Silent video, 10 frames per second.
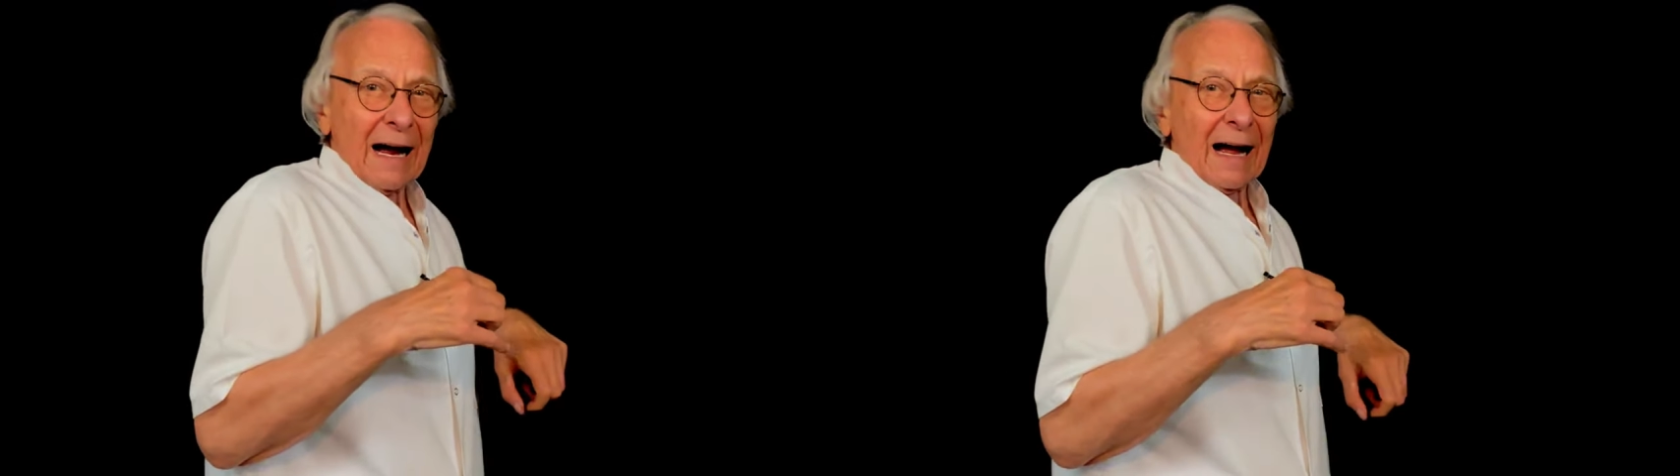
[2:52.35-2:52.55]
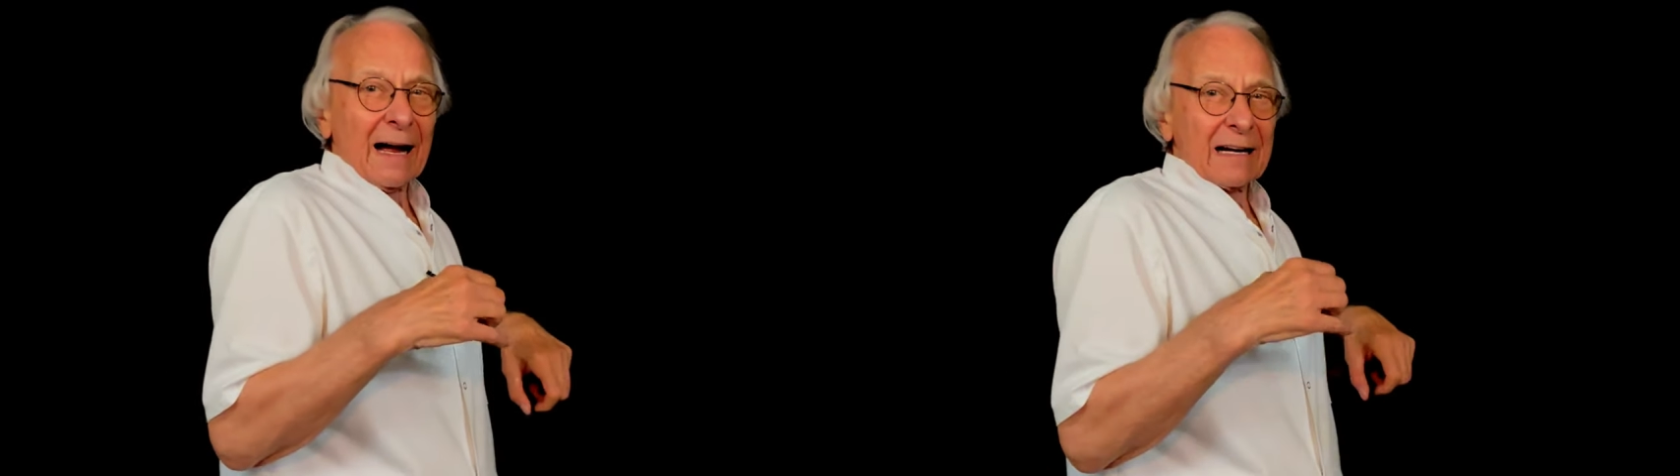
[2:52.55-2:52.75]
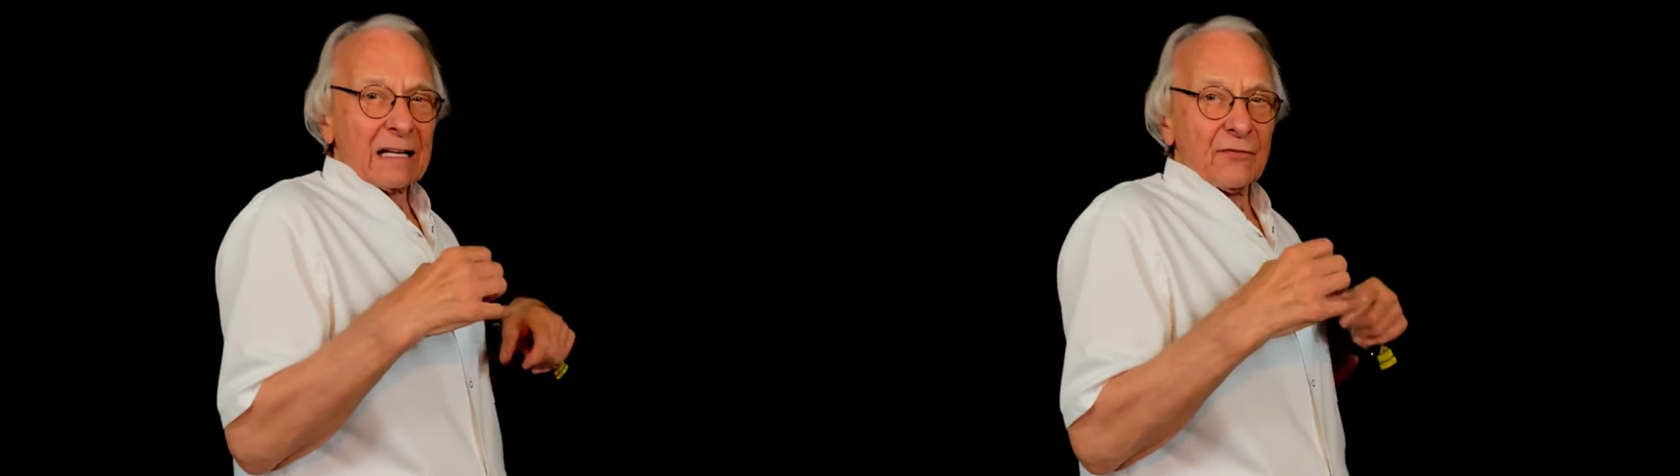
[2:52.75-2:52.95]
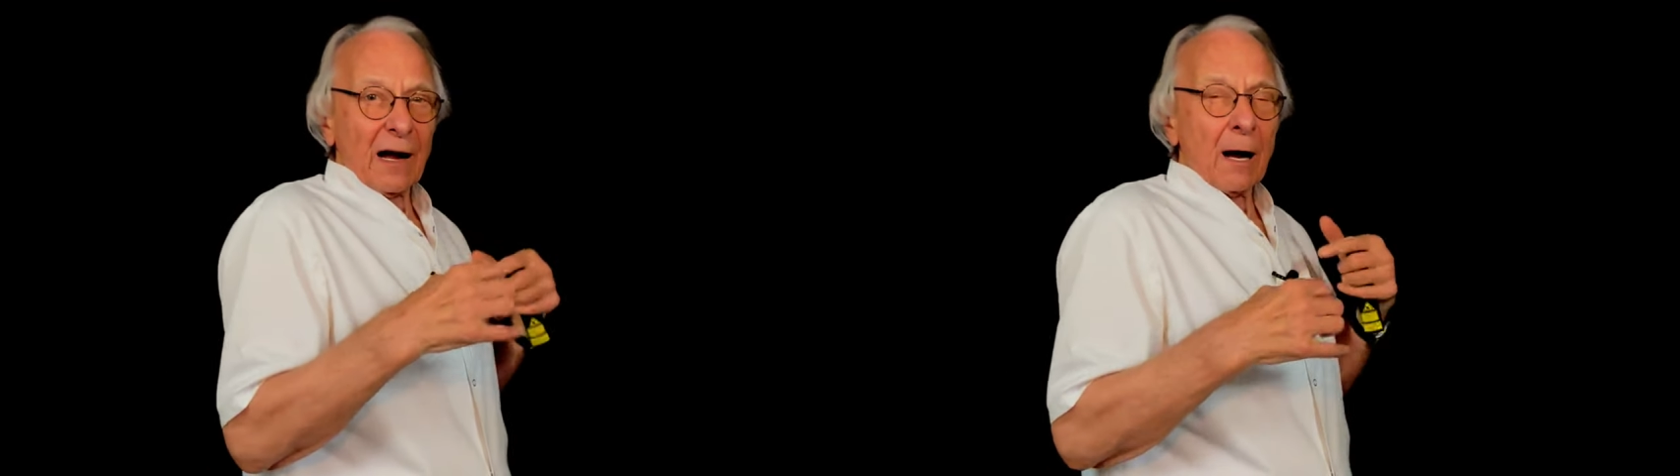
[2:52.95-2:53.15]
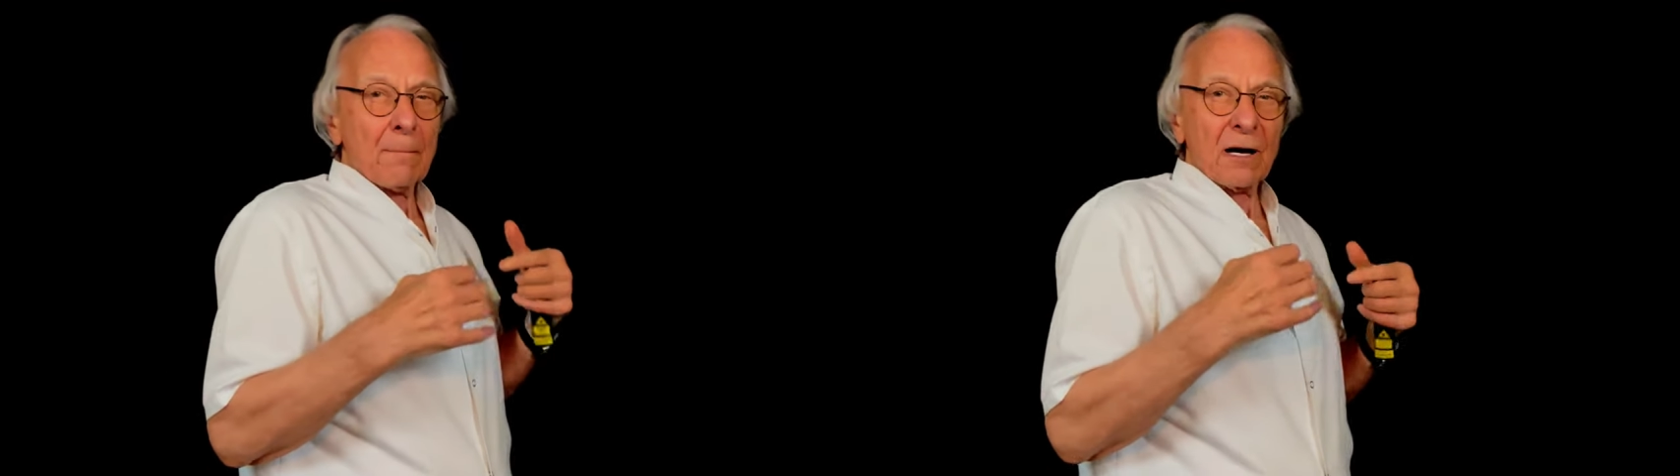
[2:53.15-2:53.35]
arrive
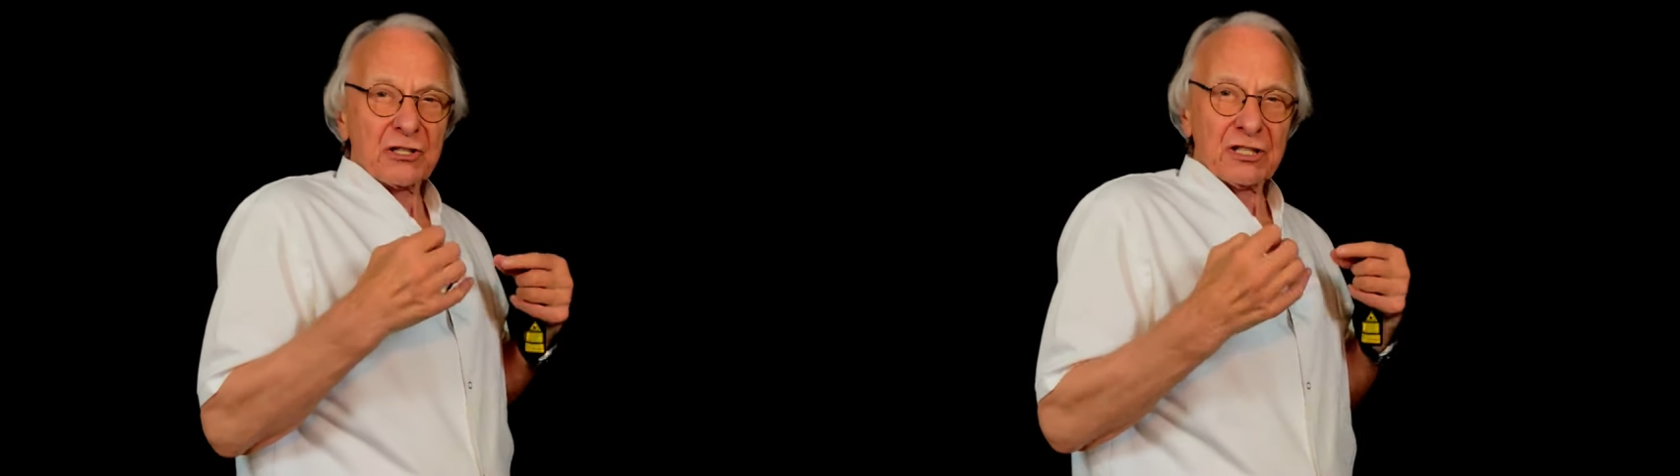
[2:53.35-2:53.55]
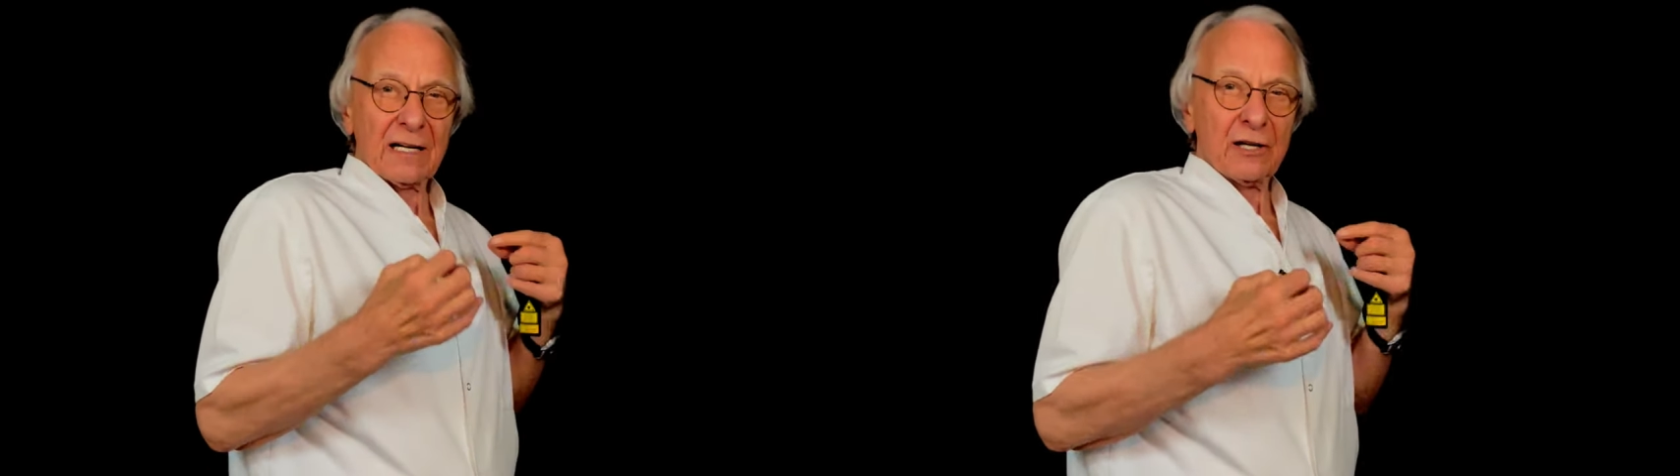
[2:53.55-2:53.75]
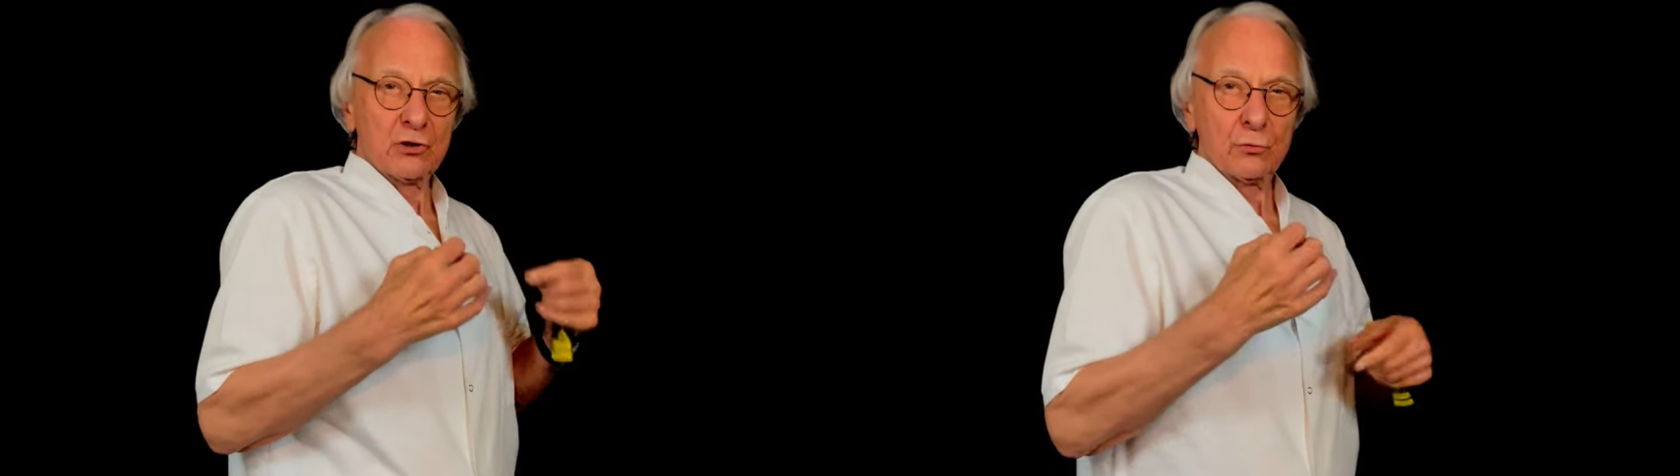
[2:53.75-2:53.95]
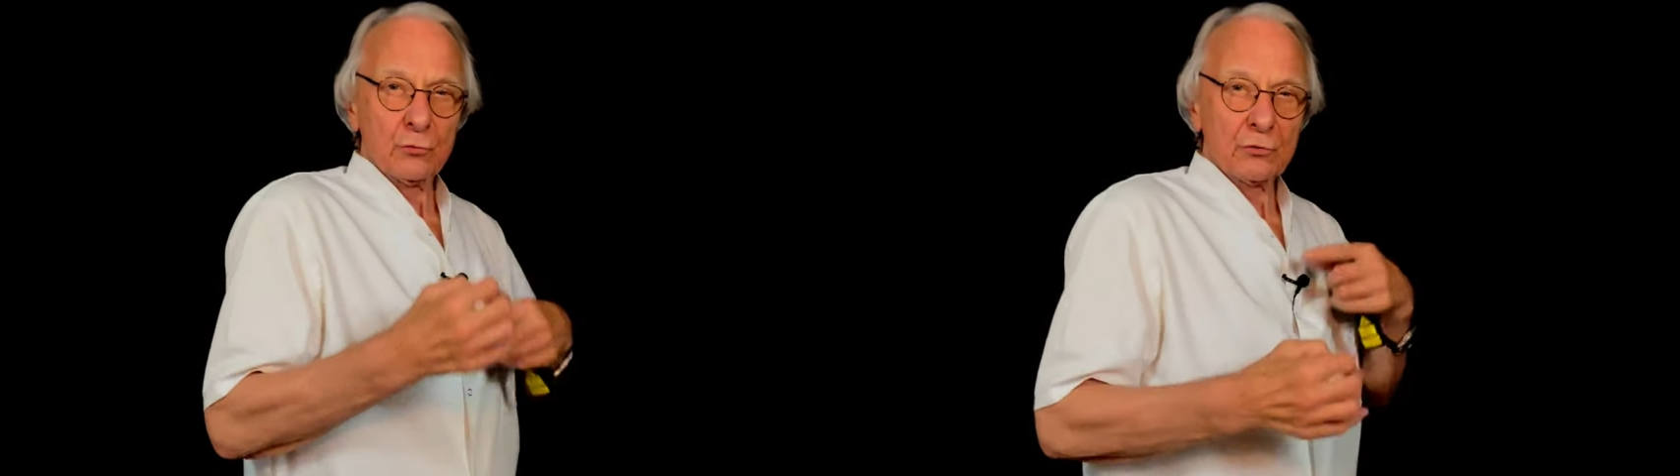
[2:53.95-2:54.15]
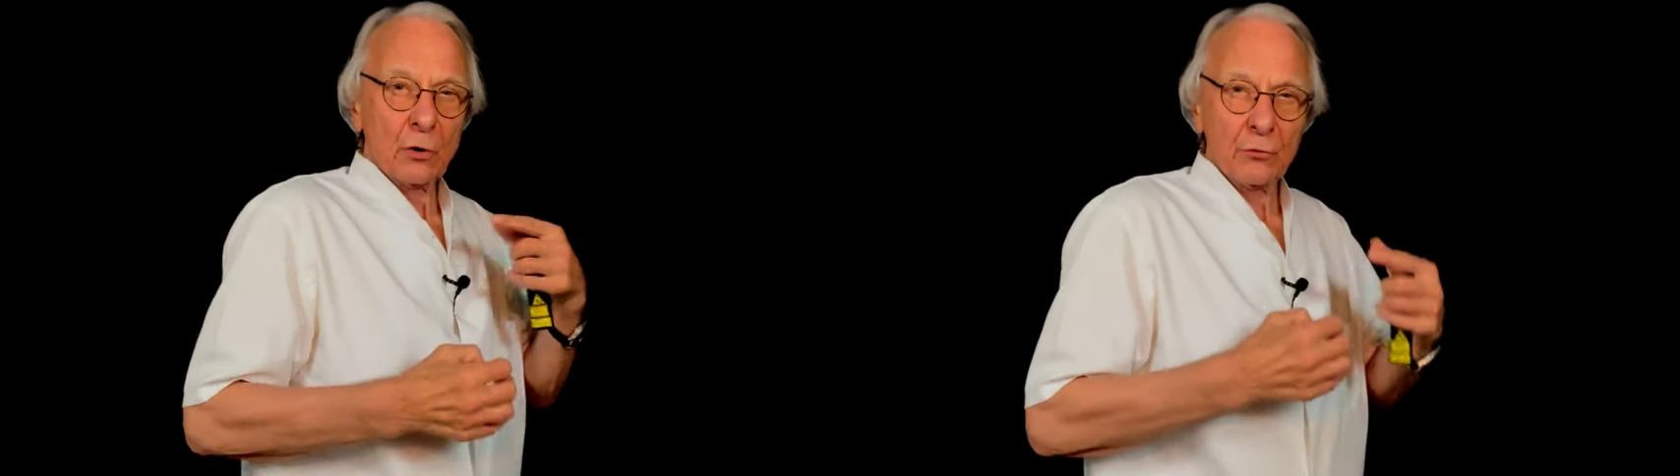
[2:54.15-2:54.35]
à marcher les
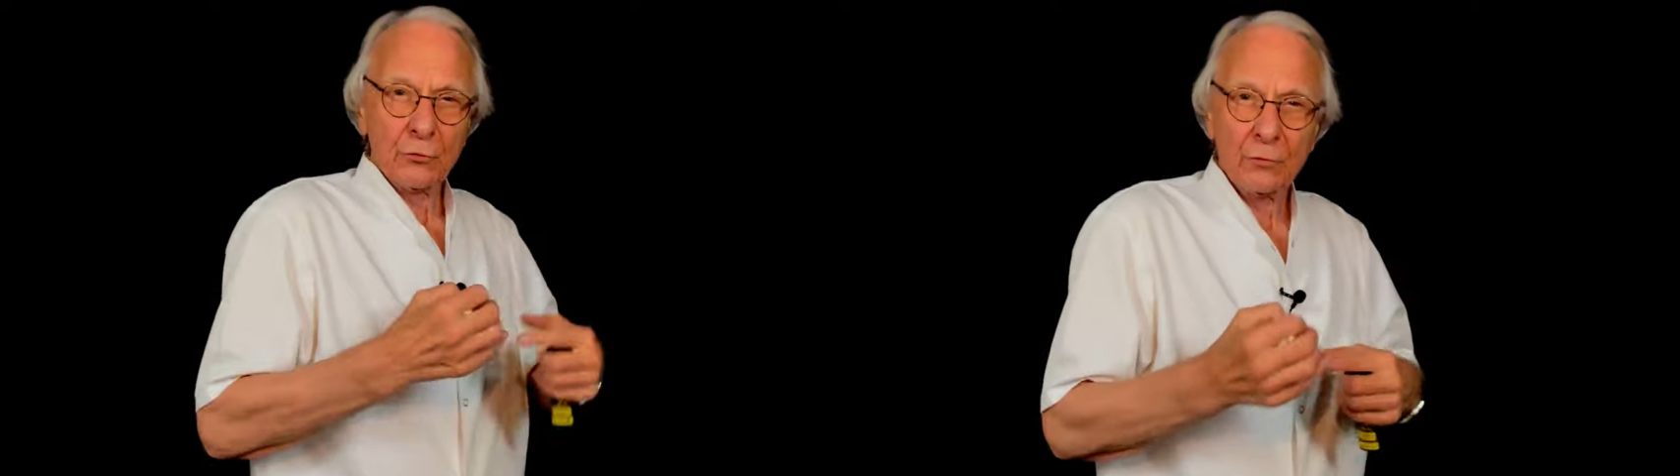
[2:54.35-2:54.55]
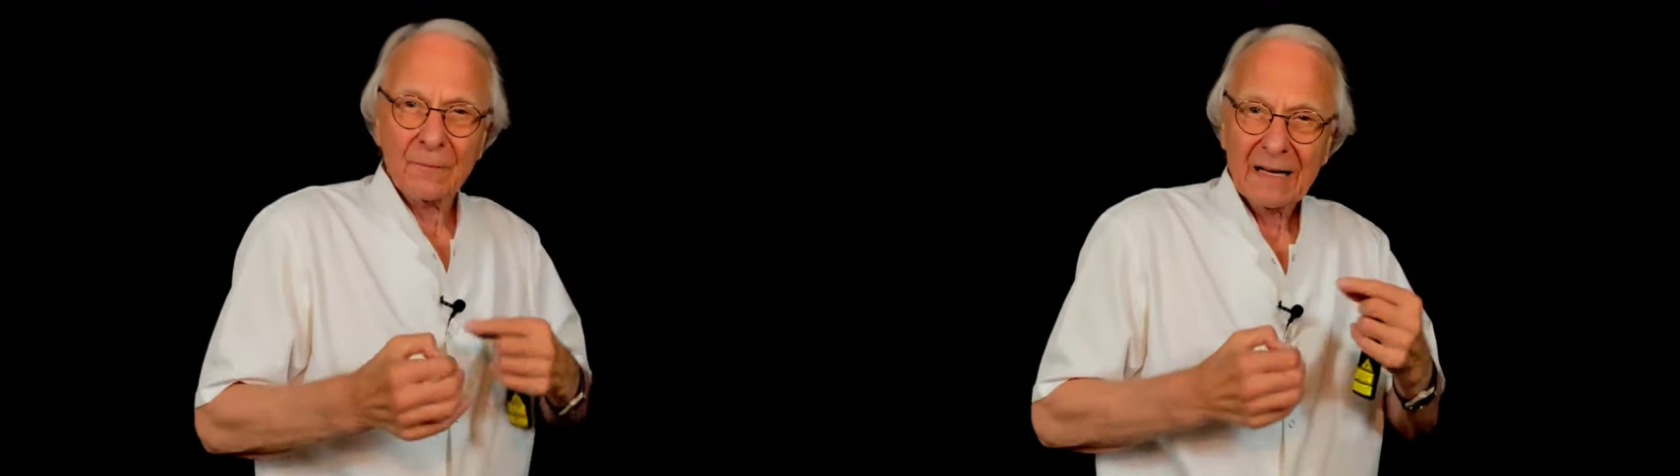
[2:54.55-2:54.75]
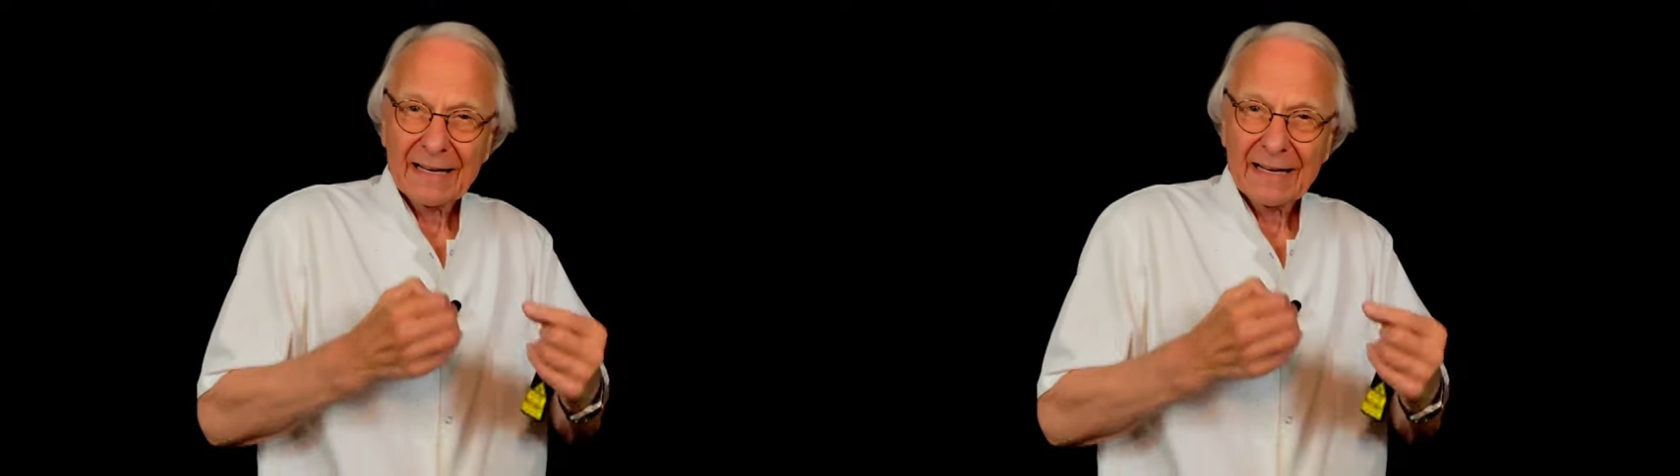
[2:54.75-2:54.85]
genoux tendus